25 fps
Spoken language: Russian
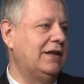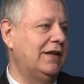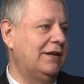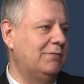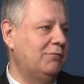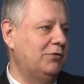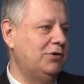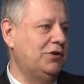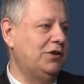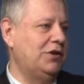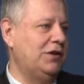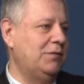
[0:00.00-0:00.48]

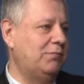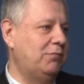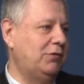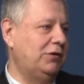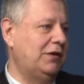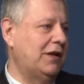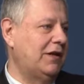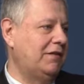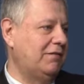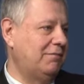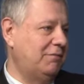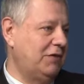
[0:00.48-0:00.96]
рабочих
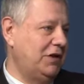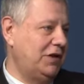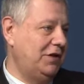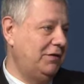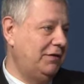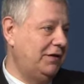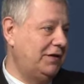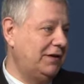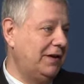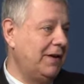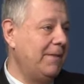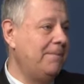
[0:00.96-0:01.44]
депутатов
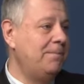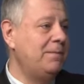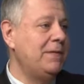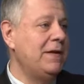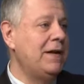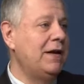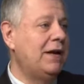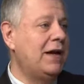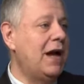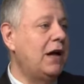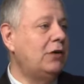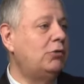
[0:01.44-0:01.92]
большевистской.
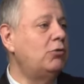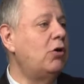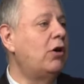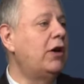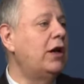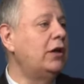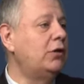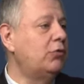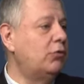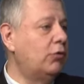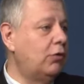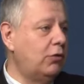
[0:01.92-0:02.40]
Как
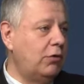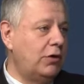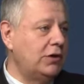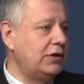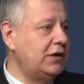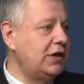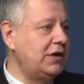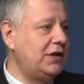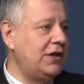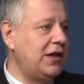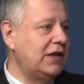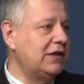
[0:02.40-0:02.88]
только эта
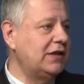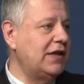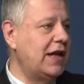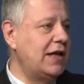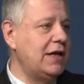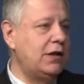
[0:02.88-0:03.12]
угроза исчезла,